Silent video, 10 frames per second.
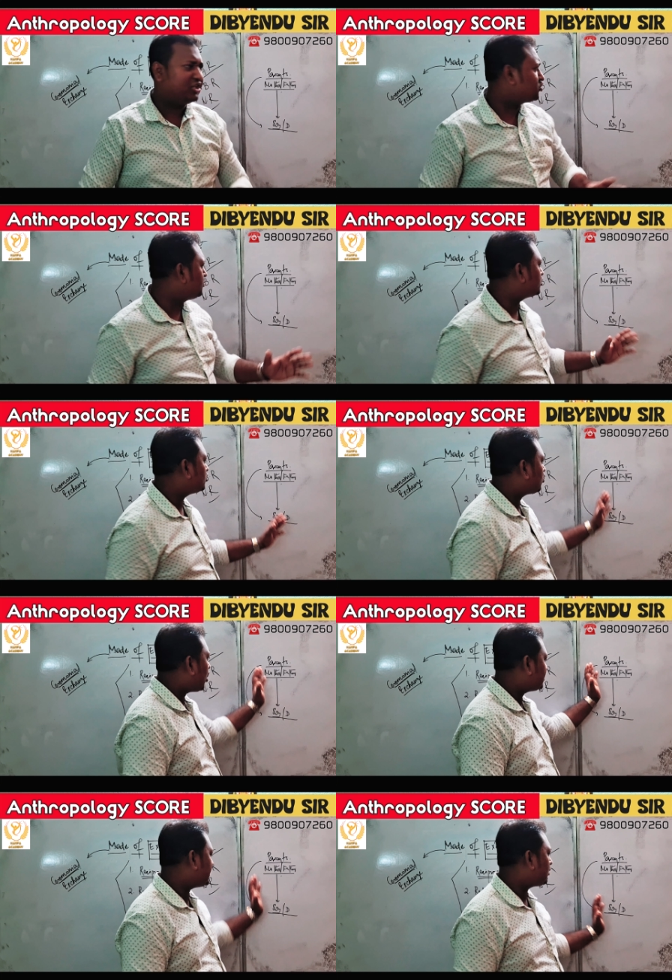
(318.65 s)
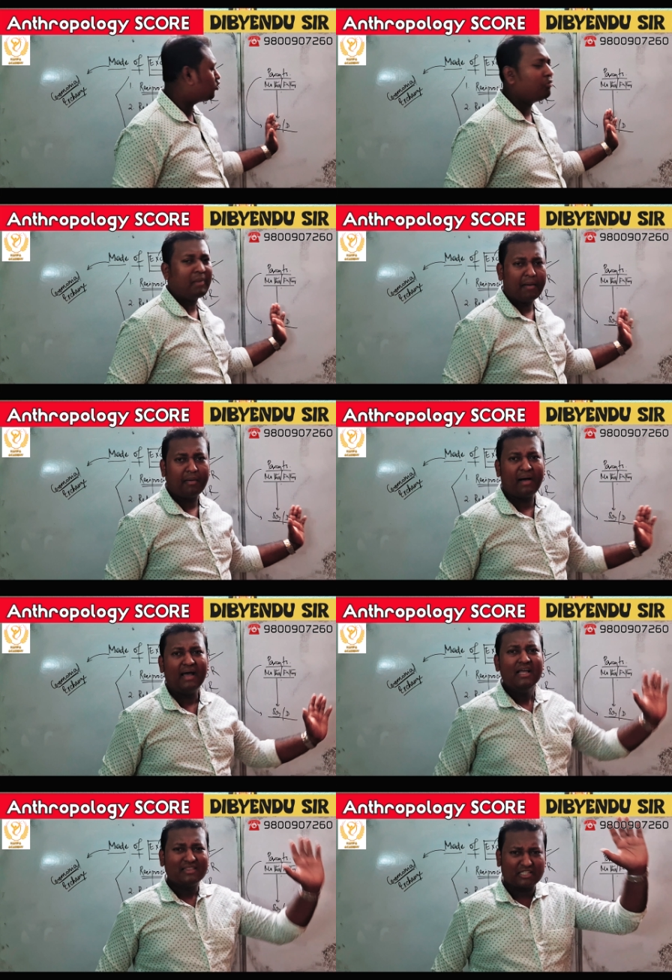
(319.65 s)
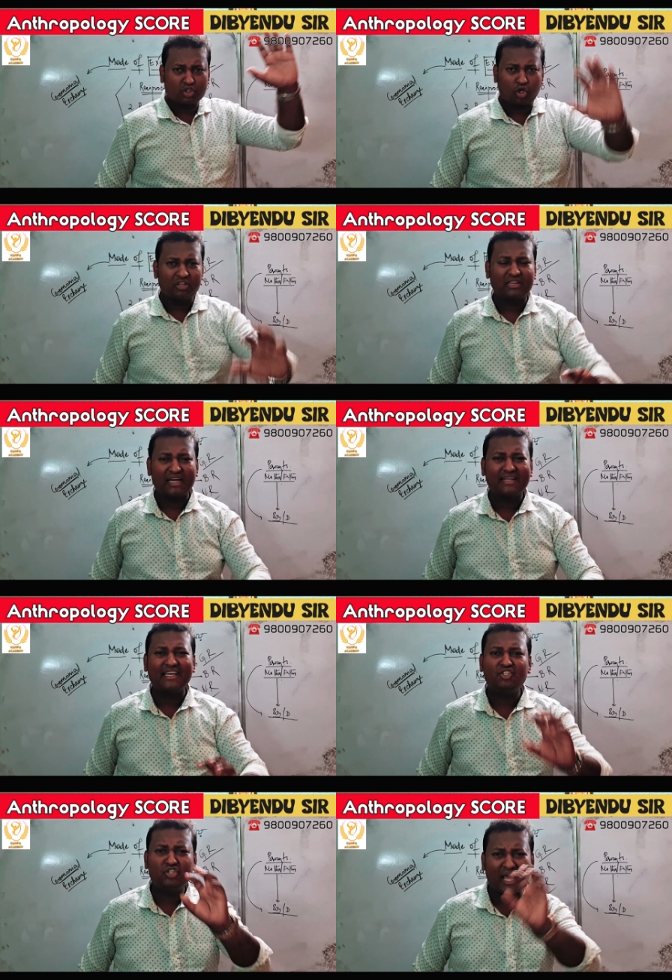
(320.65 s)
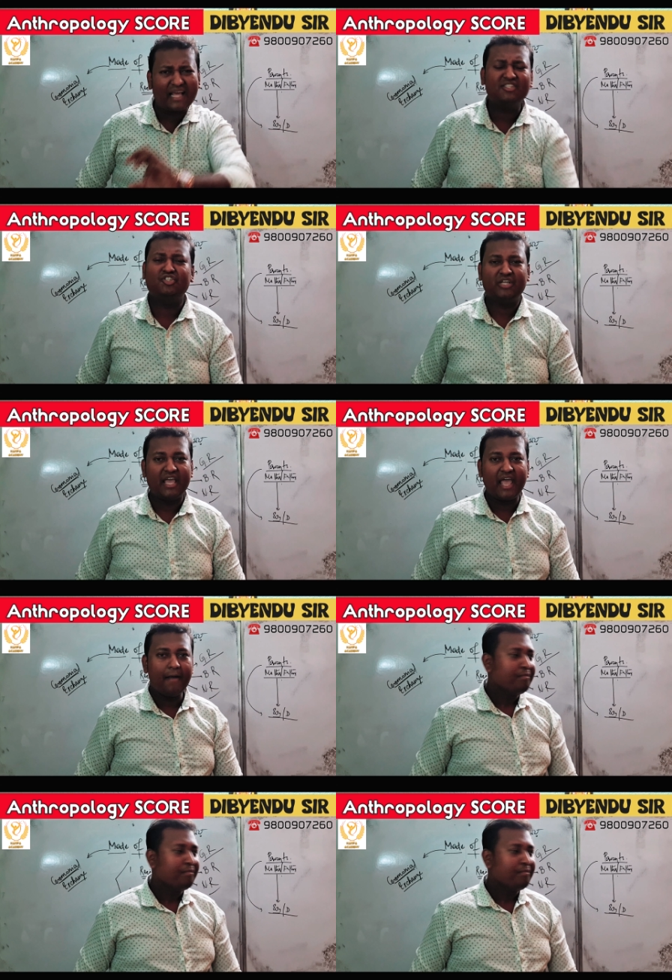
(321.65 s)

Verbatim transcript: যে সমস্ত খরচা কোনো মা বাবা তার সন্তানকে চালাচ্ছে